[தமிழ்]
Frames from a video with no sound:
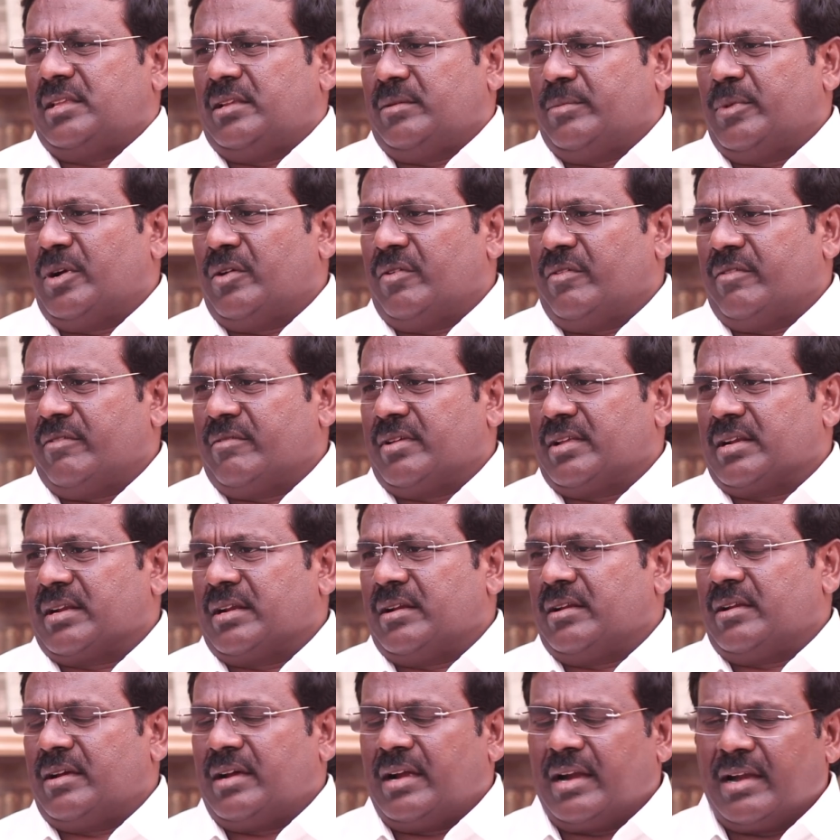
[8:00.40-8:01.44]

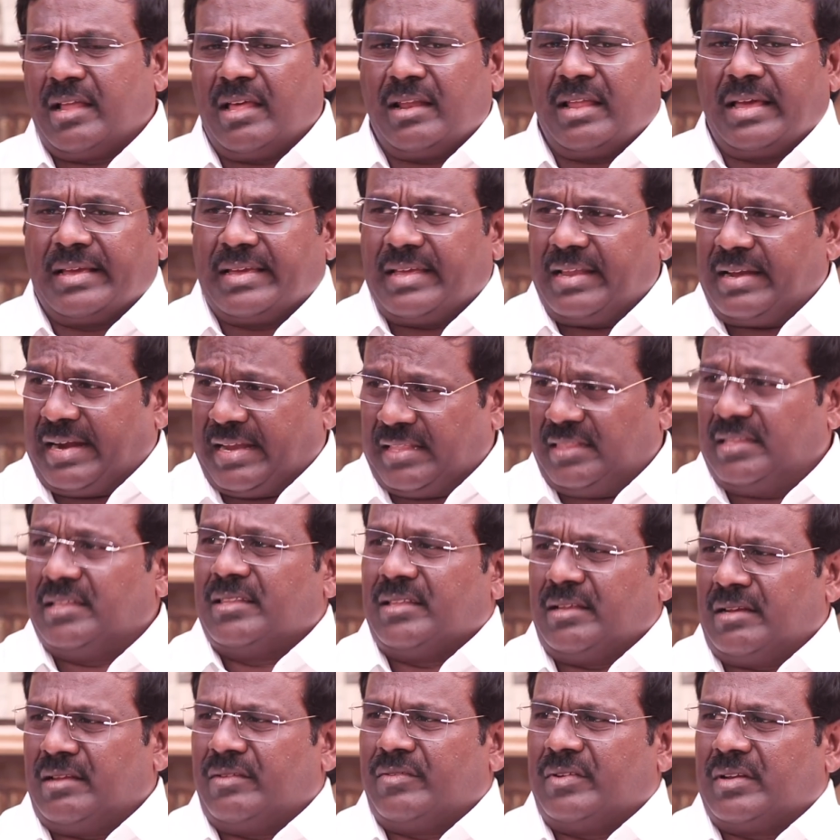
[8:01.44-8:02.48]
திருமாவளவனார்கள் ஆனால் அங்கே
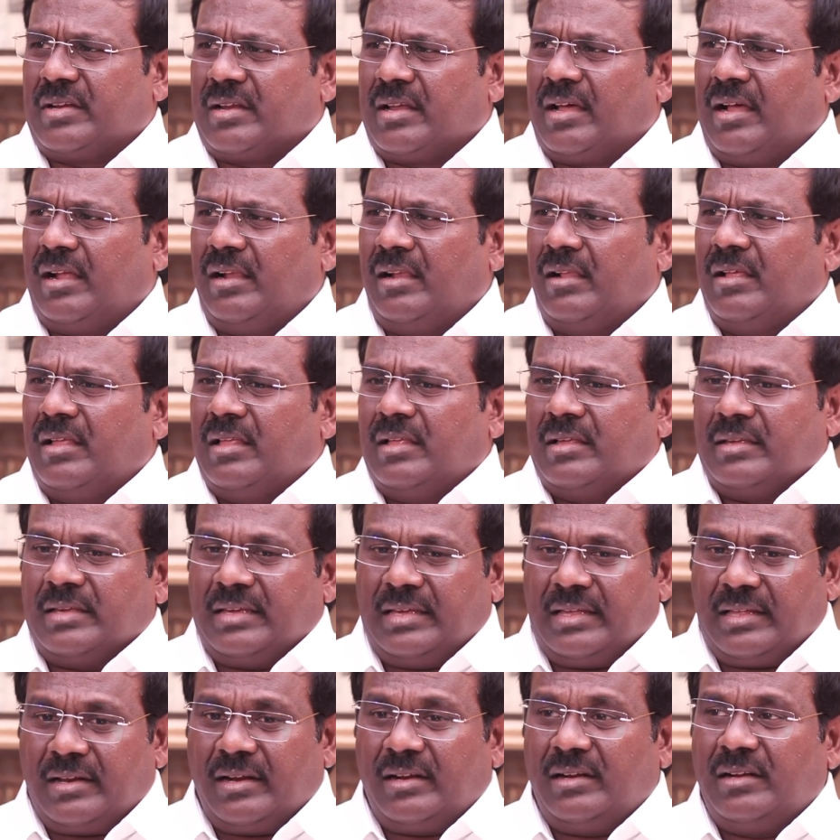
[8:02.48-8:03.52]
நடந்தது என்னவென்றால்
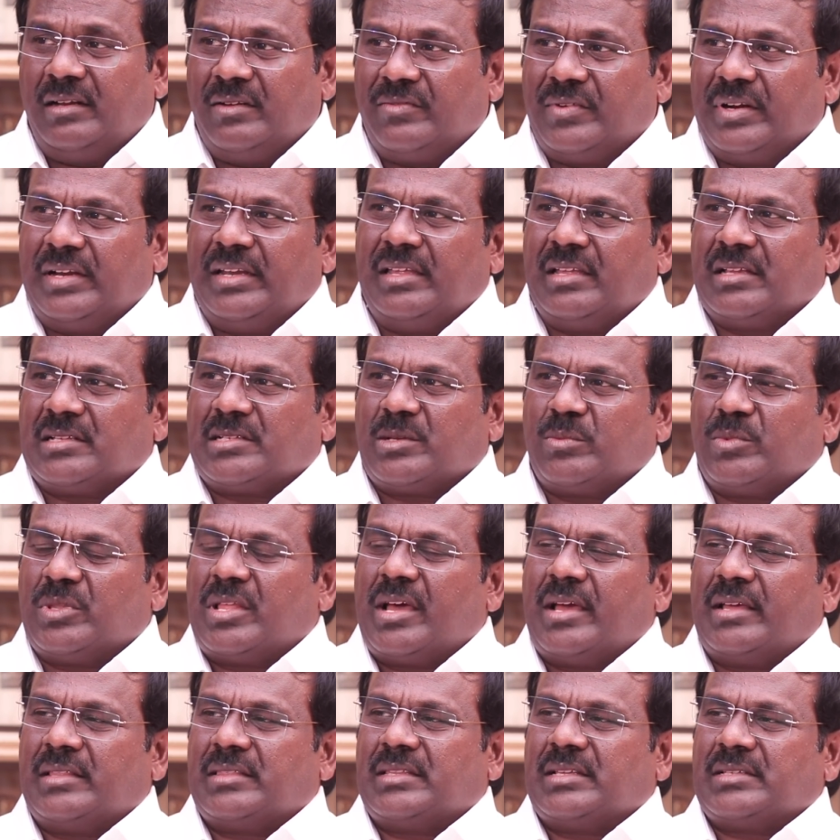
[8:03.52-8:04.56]
இரண்டு வன்னியர்
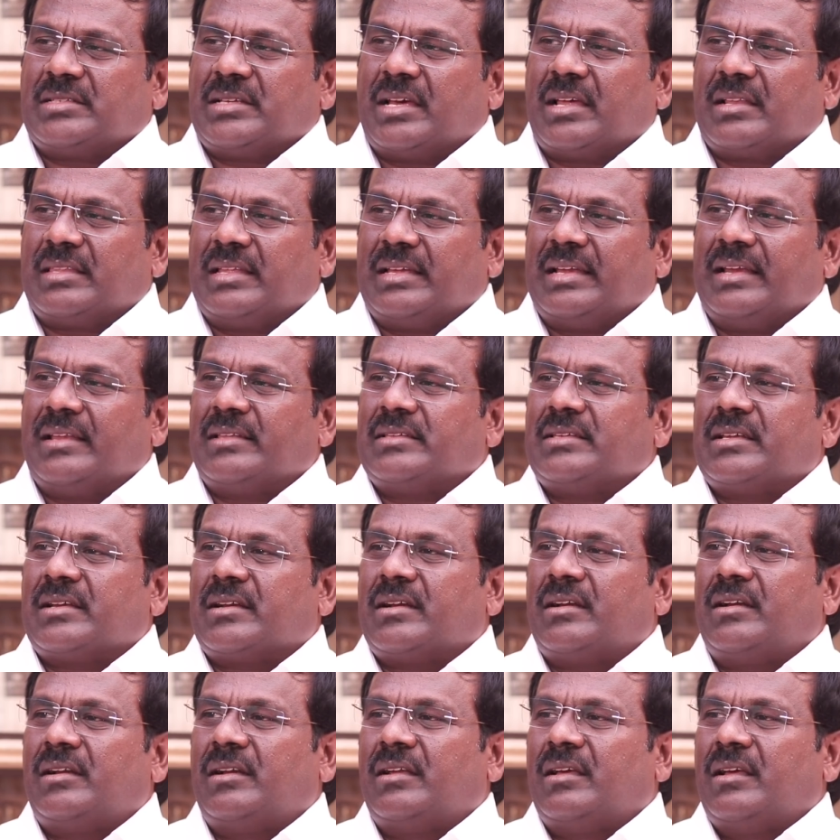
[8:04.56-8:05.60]
சமுதாயத்தை சார்ந்த
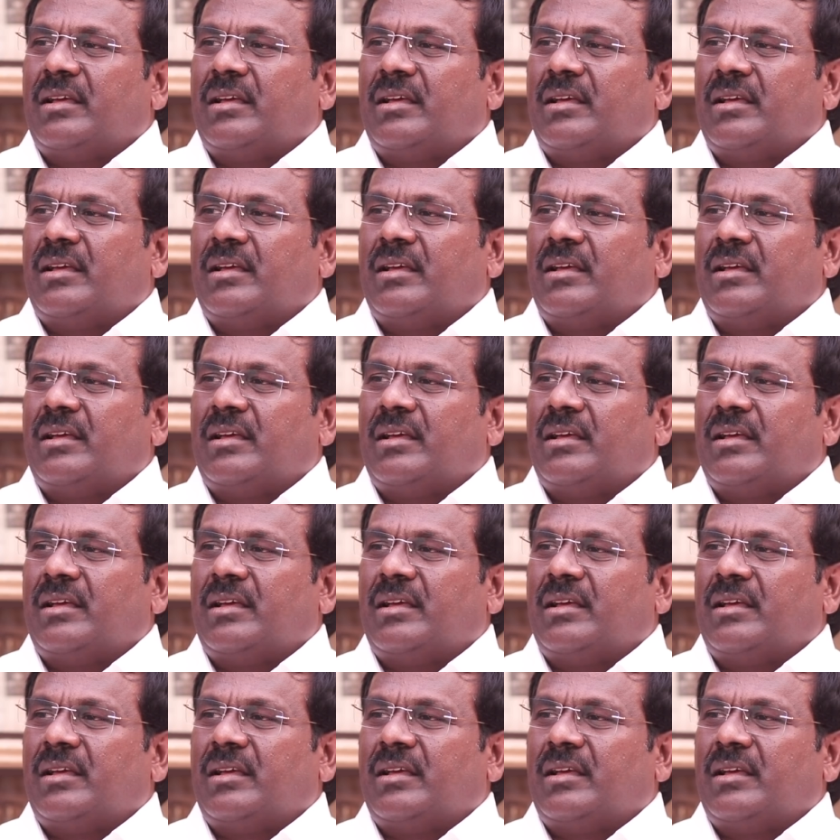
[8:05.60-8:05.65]
இளைஞர்கள்